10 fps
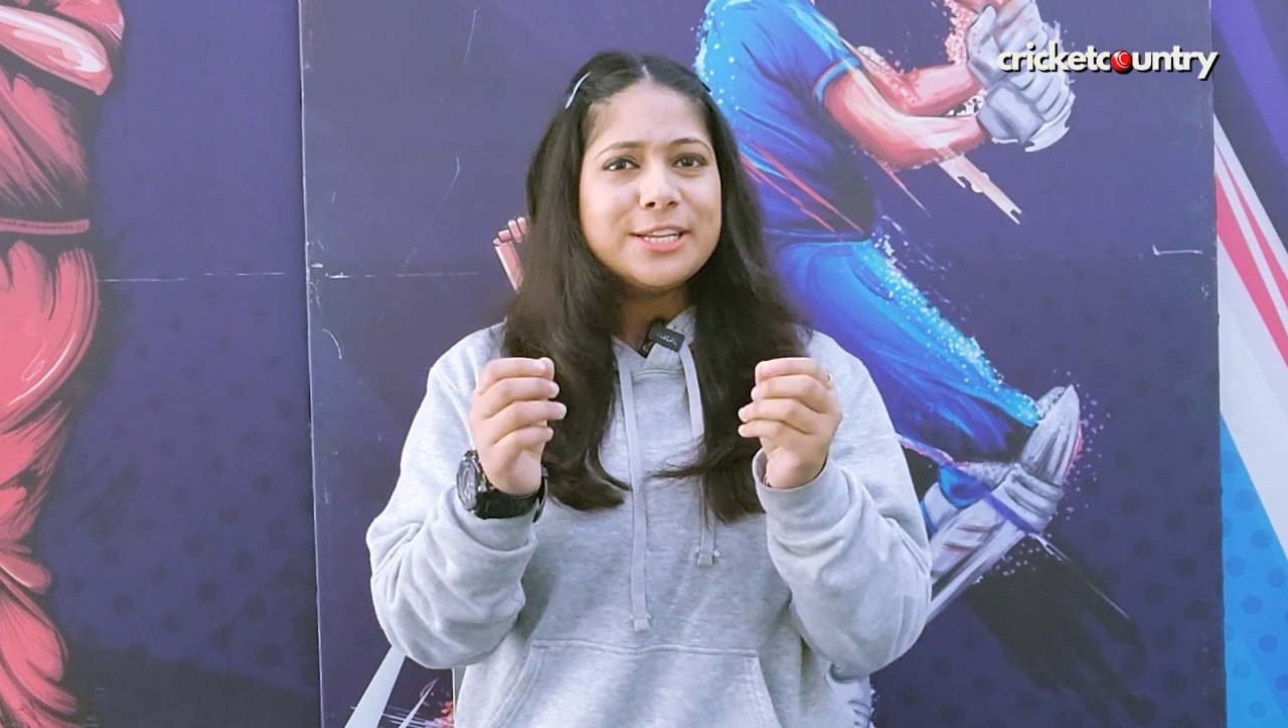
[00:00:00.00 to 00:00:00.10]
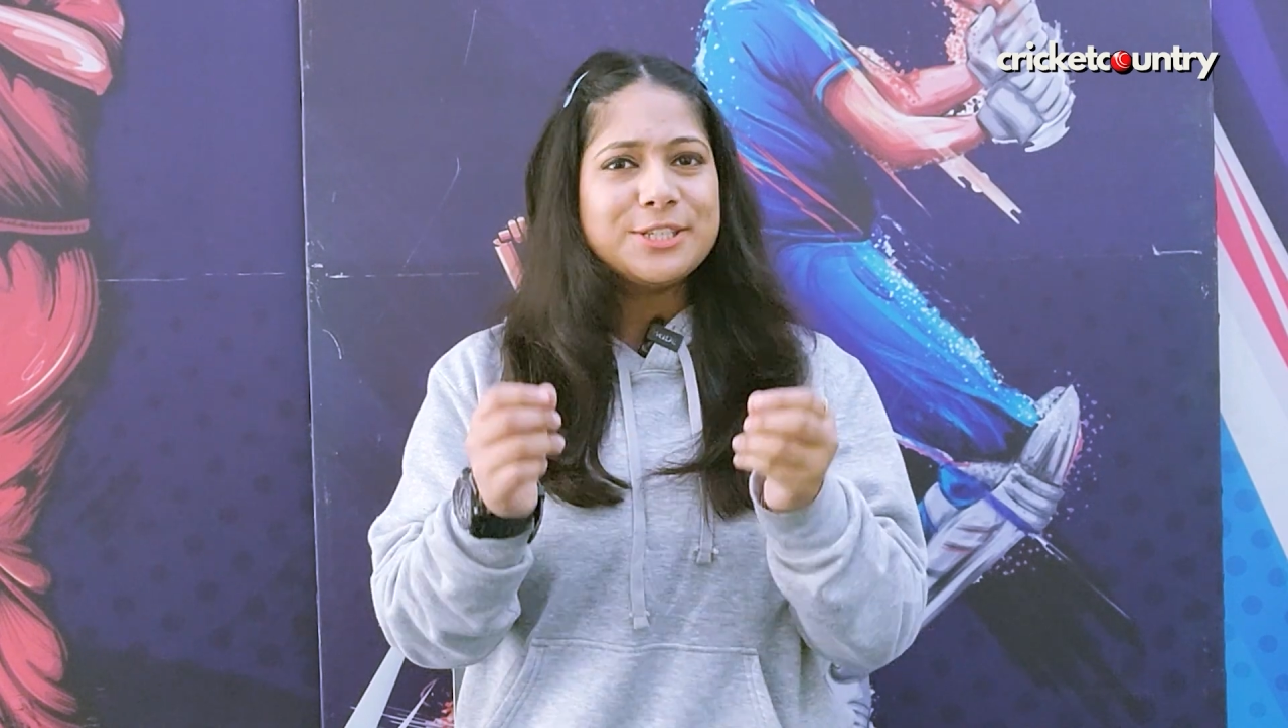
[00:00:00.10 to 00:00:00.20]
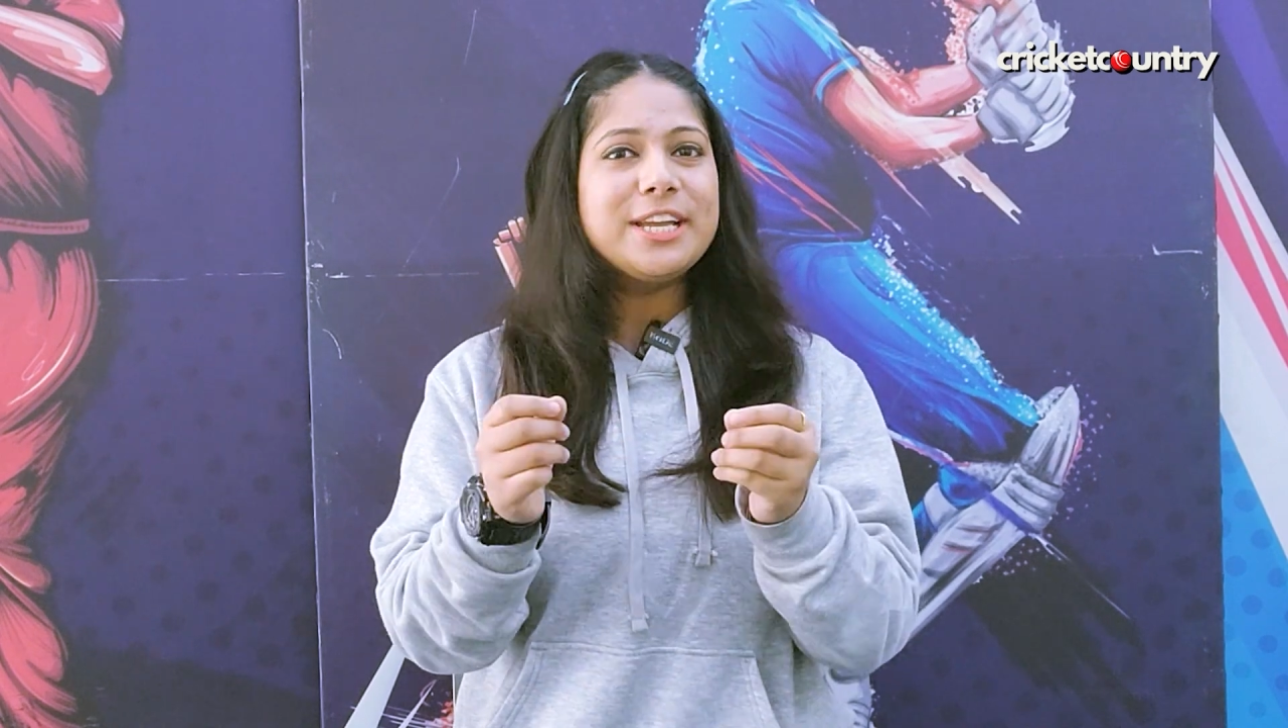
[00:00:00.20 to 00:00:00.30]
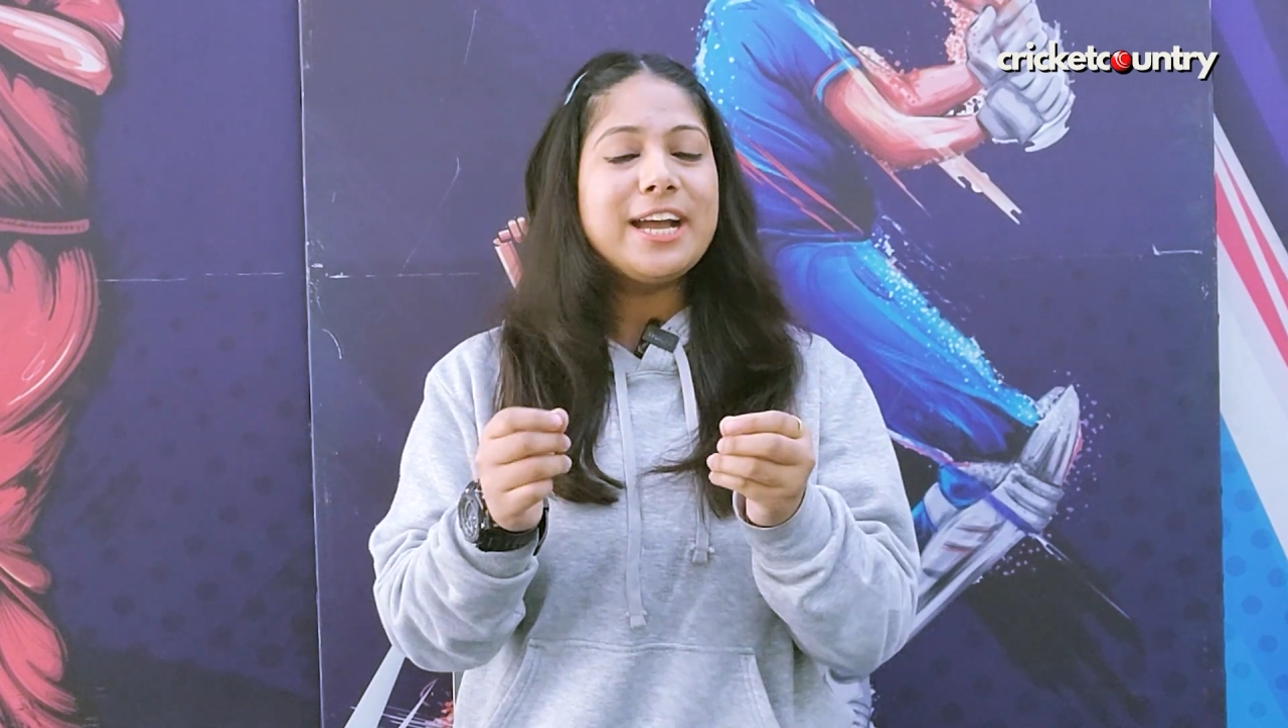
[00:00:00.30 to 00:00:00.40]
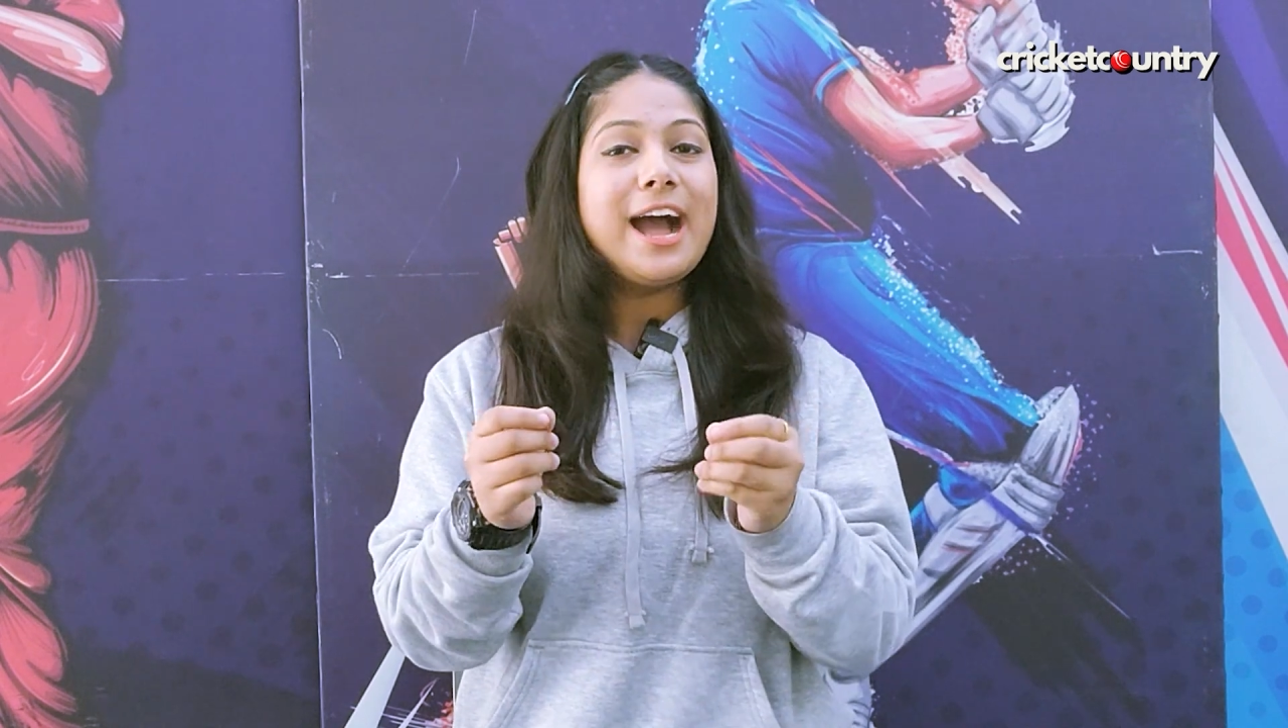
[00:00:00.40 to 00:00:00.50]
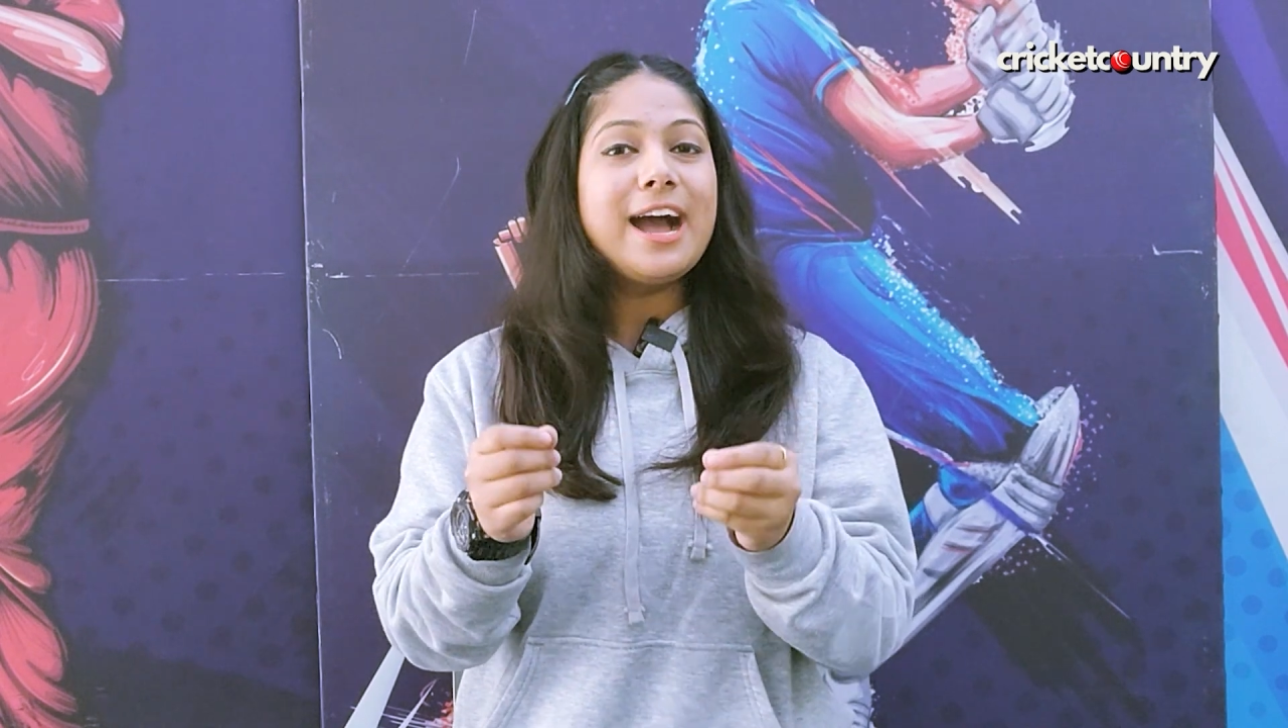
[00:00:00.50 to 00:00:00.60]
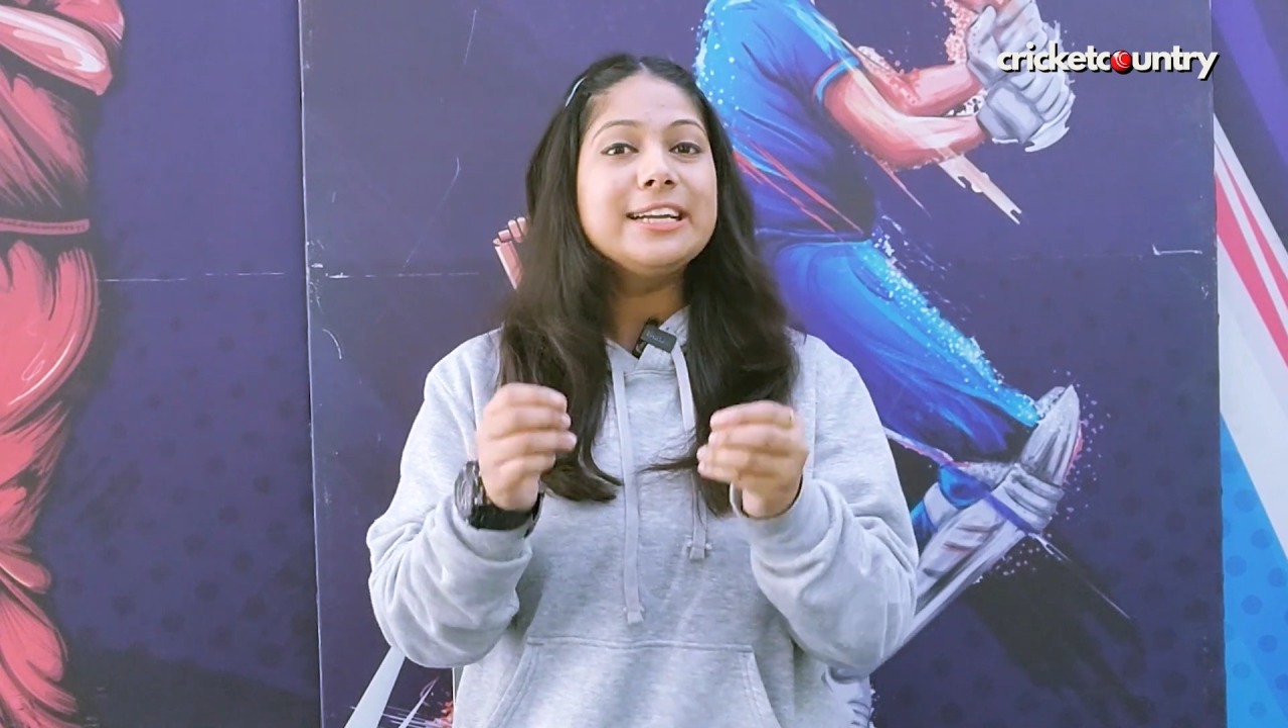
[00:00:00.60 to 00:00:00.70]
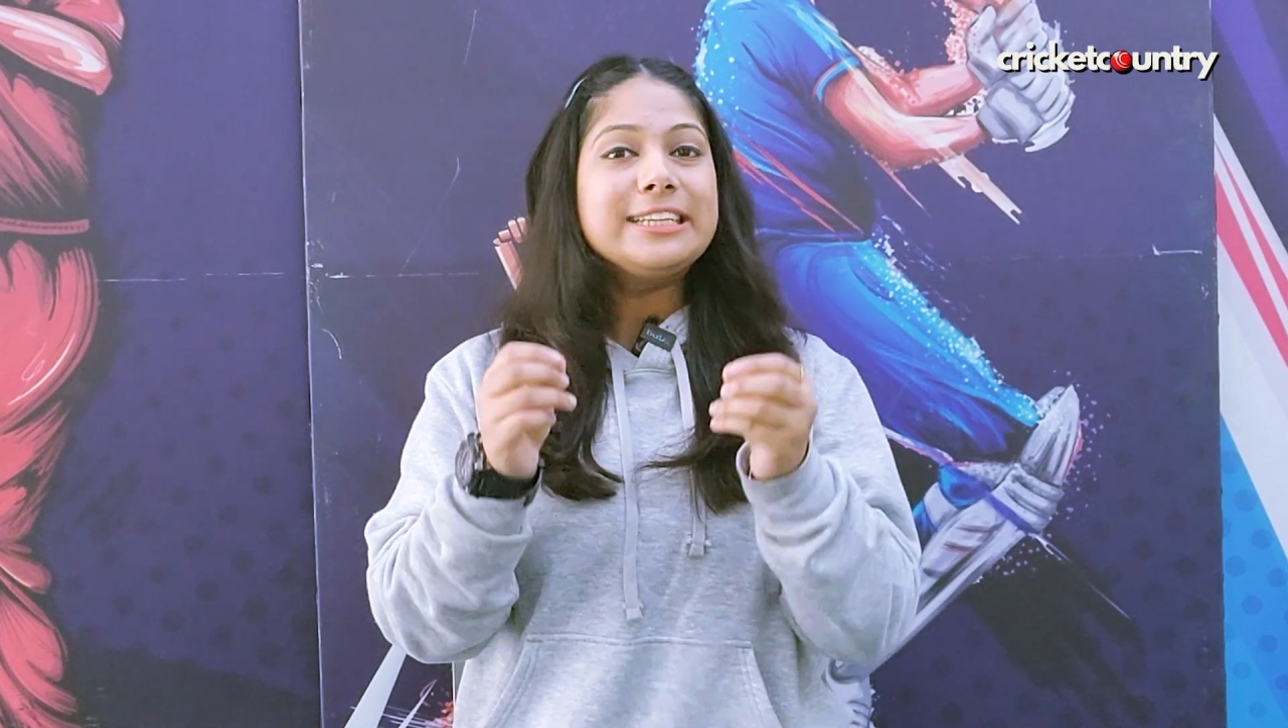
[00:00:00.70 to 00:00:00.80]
जी हाँ